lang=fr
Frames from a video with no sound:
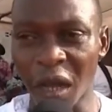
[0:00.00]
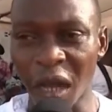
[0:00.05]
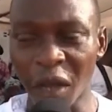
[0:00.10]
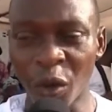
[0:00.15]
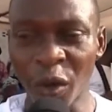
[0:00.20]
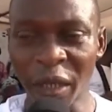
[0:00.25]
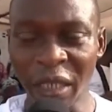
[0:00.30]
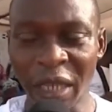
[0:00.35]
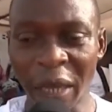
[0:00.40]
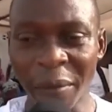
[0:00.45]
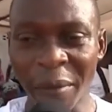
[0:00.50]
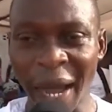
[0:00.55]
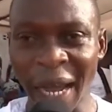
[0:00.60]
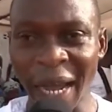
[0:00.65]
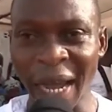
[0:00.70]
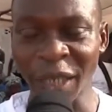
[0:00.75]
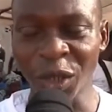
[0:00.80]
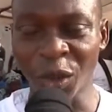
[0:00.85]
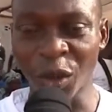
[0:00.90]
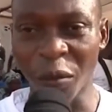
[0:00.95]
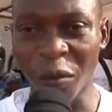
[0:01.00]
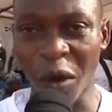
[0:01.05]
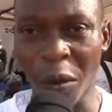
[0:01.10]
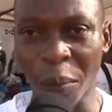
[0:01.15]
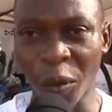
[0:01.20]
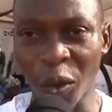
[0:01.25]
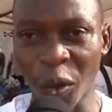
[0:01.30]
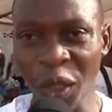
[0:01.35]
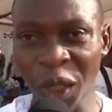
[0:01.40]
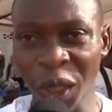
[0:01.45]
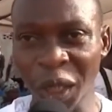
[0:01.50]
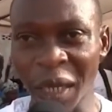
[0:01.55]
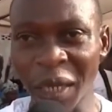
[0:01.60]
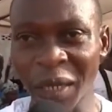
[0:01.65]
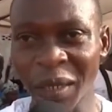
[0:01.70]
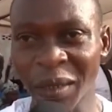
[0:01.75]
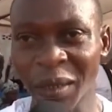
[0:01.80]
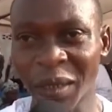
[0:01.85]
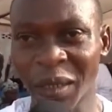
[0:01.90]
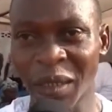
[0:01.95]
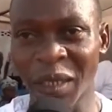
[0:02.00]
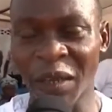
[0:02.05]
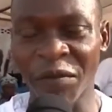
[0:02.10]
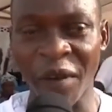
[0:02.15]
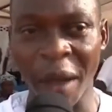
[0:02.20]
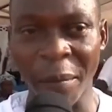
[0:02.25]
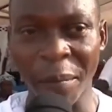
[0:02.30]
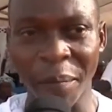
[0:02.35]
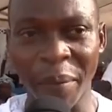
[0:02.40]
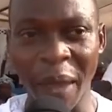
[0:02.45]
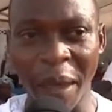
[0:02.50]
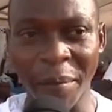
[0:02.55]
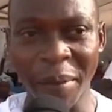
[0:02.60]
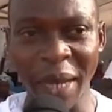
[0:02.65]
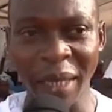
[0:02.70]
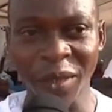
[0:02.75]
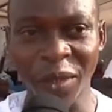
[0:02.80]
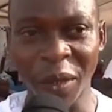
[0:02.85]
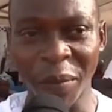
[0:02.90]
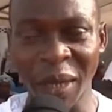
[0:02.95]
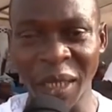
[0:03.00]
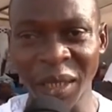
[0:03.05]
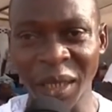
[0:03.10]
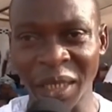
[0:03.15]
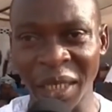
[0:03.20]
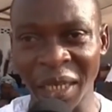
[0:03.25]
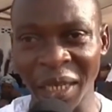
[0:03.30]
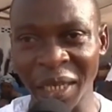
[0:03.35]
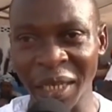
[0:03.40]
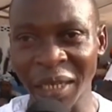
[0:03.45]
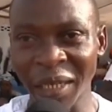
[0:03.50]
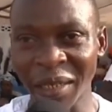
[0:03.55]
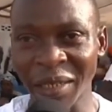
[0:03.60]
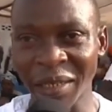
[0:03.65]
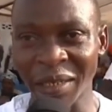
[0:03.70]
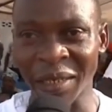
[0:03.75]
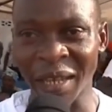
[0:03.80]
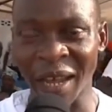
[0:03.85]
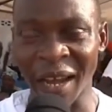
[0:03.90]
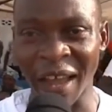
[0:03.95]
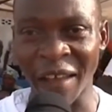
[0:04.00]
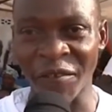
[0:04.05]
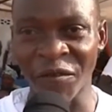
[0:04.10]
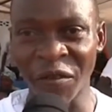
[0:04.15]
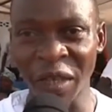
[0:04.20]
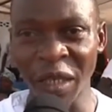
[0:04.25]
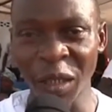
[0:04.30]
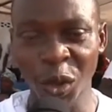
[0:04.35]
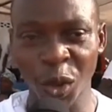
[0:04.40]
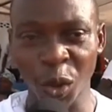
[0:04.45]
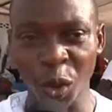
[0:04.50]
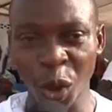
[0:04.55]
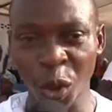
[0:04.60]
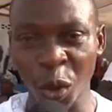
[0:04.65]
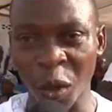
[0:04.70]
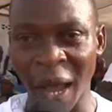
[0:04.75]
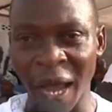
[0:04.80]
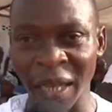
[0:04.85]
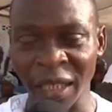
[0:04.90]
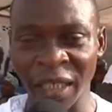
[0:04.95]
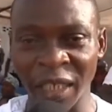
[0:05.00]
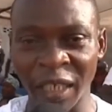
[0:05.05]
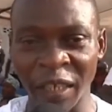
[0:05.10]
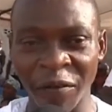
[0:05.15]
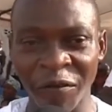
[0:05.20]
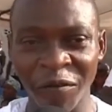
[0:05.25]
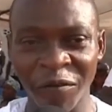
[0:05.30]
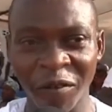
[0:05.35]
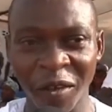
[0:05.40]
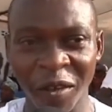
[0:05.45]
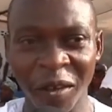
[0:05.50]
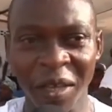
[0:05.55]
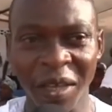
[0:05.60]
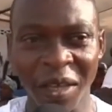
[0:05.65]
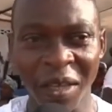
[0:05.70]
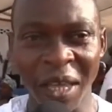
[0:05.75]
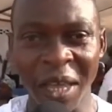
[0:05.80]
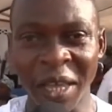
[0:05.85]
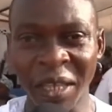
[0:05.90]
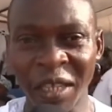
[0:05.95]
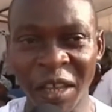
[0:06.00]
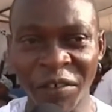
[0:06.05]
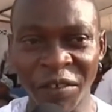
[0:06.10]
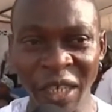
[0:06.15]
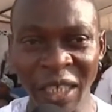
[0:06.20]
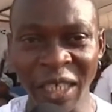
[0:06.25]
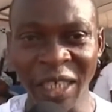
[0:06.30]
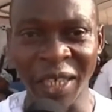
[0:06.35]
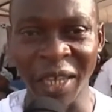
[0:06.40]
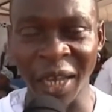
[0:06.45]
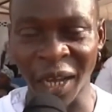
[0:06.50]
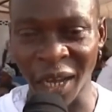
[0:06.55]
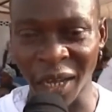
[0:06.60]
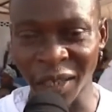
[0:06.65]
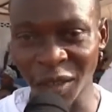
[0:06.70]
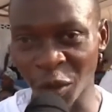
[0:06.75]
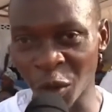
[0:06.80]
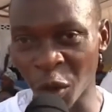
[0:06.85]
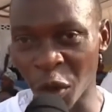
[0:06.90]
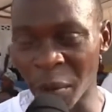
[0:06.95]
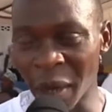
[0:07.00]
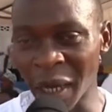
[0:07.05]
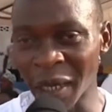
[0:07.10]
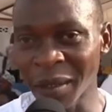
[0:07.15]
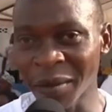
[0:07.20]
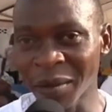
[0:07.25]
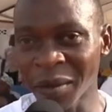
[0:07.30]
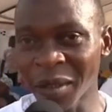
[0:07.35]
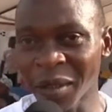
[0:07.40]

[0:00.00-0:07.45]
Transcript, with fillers: le démarrage de mon projet qui va me permettre de m'insérer dans la vie socio-active et devenir grand demain.